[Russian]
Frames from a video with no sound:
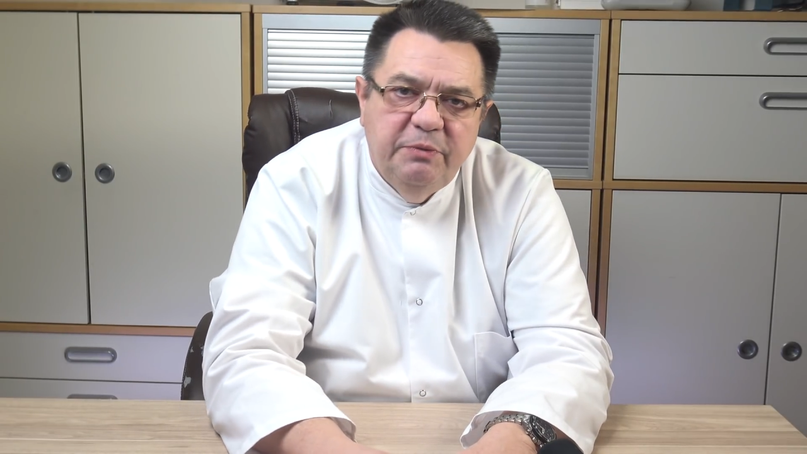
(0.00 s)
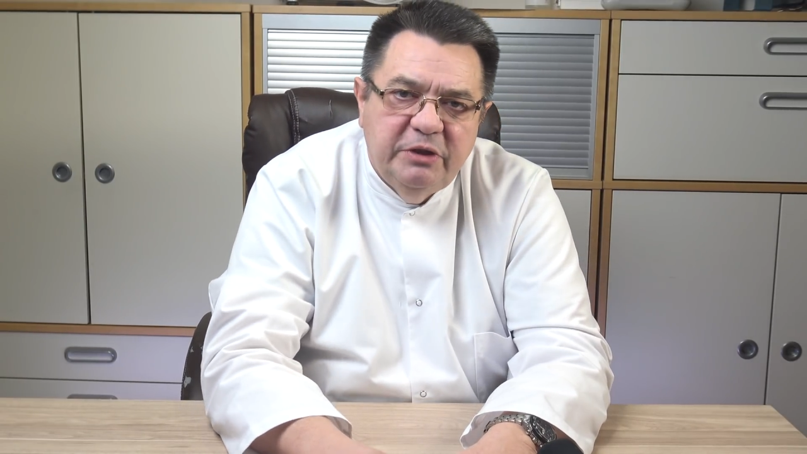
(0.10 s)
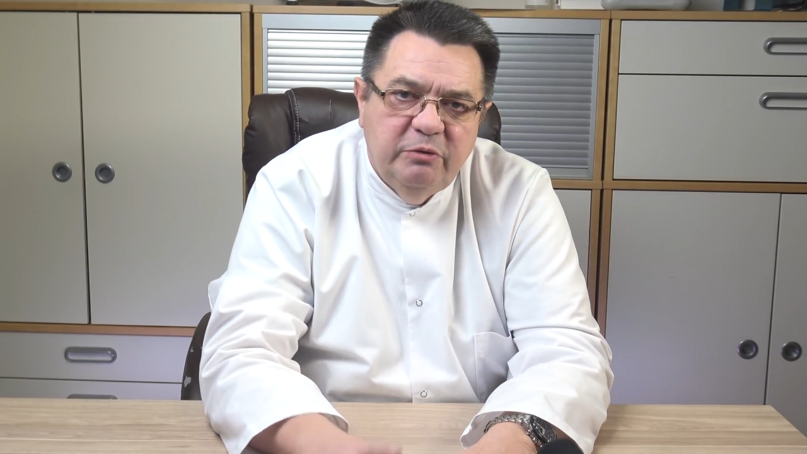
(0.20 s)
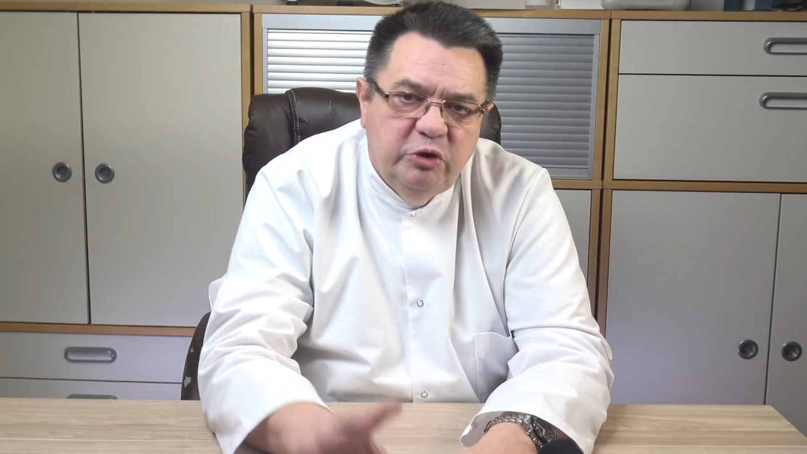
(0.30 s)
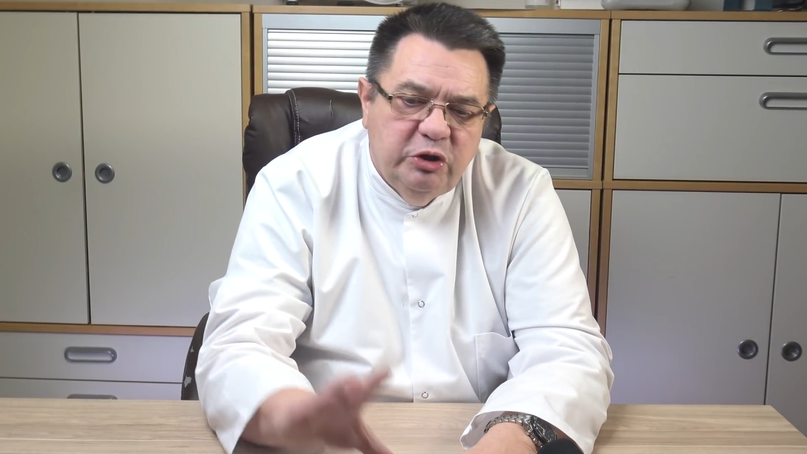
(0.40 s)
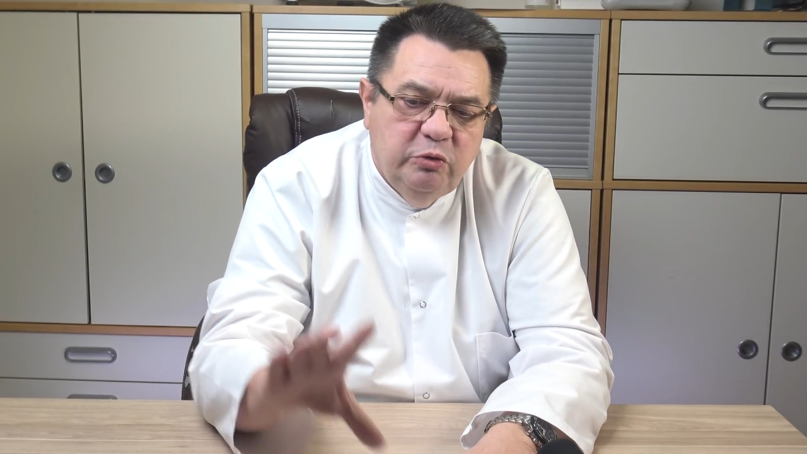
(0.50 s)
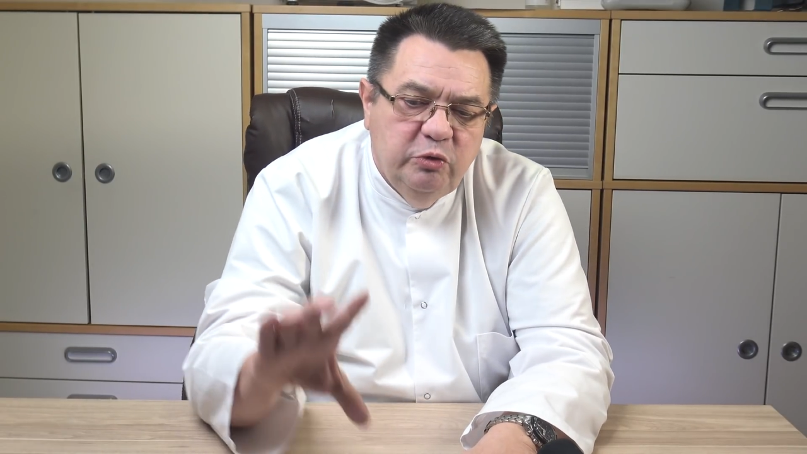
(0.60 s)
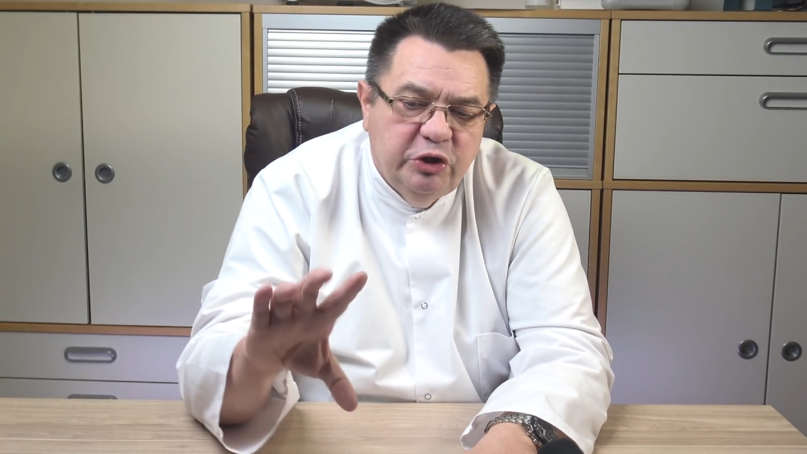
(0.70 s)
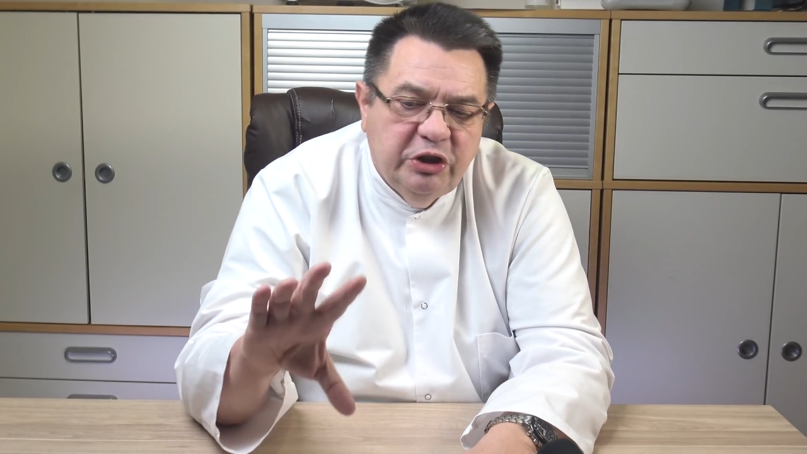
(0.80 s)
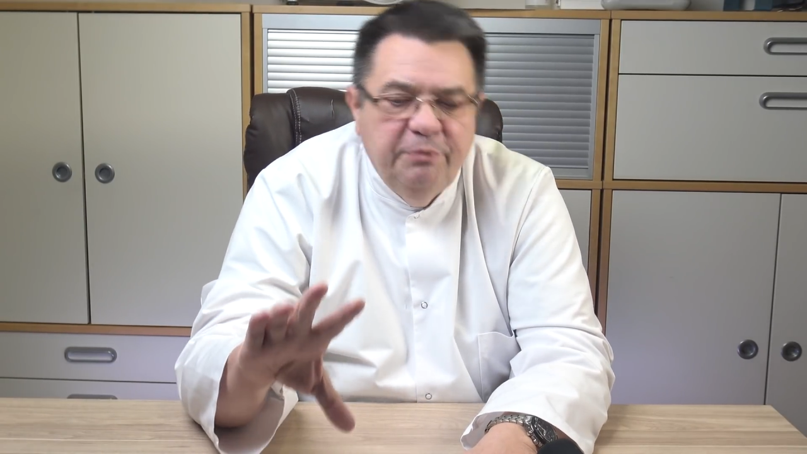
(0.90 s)
потому что он
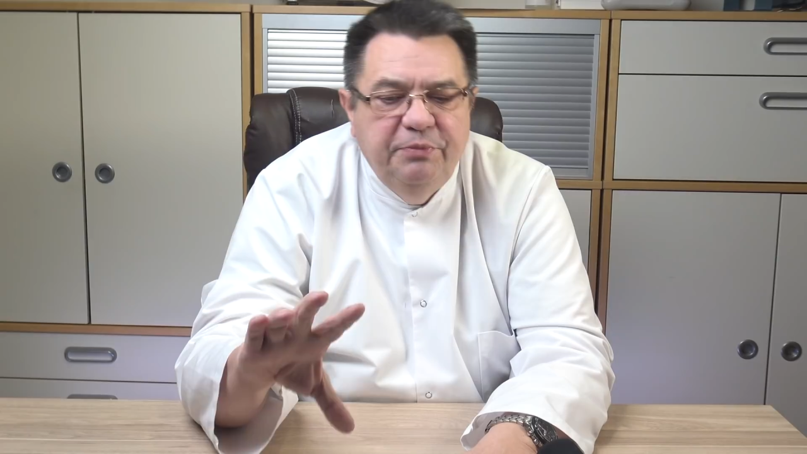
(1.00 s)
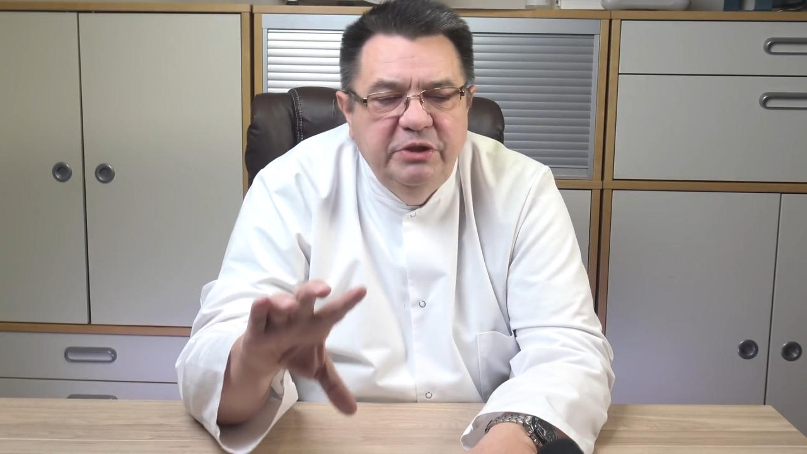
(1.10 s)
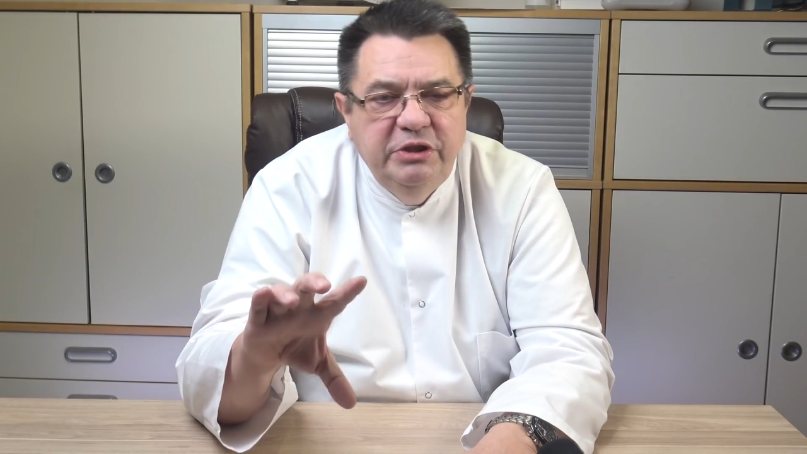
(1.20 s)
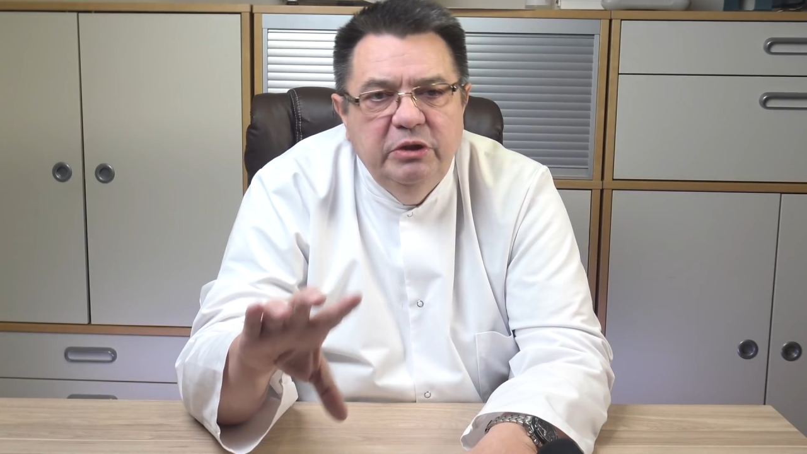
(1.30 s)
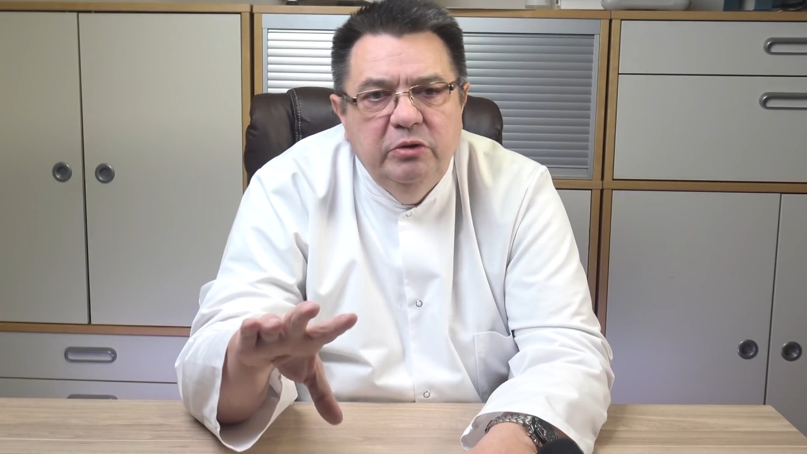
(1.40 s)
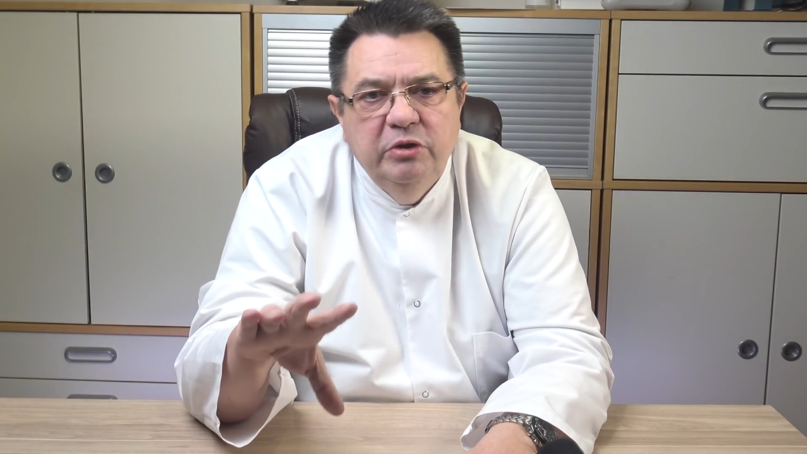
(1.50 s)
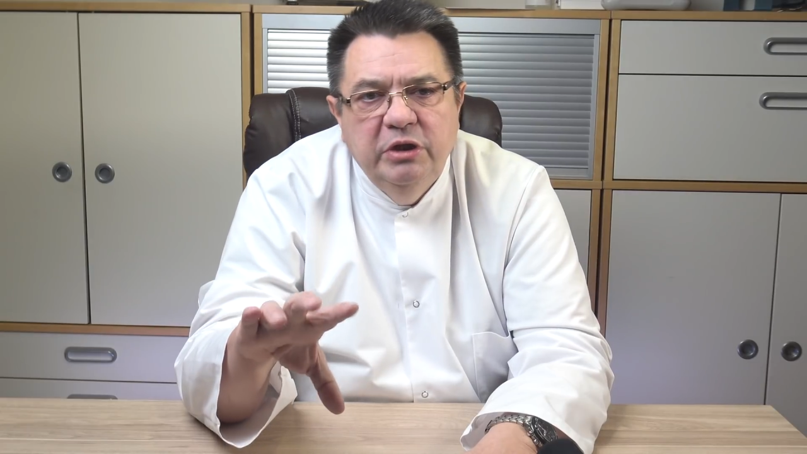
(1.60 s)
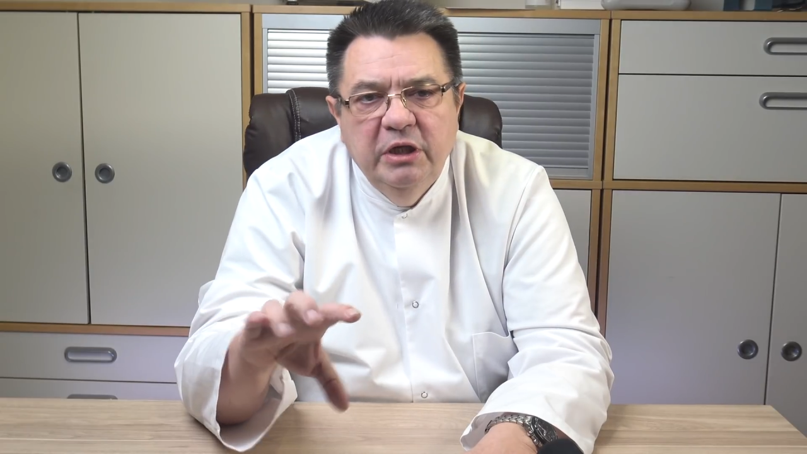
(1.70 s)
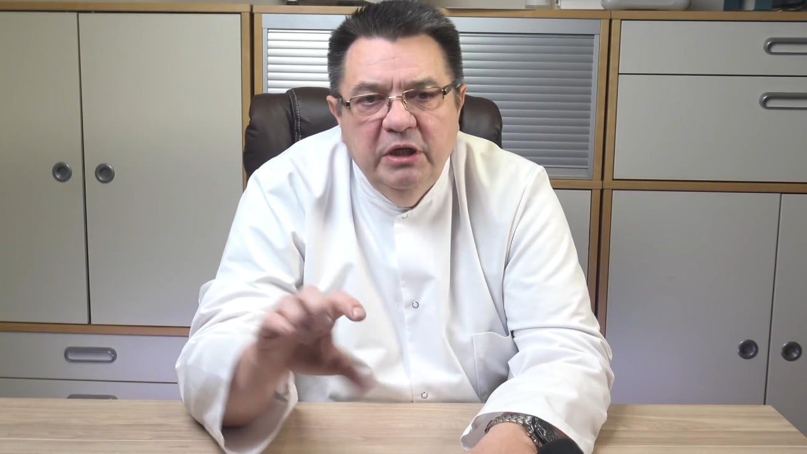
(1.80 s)
уже компенсирует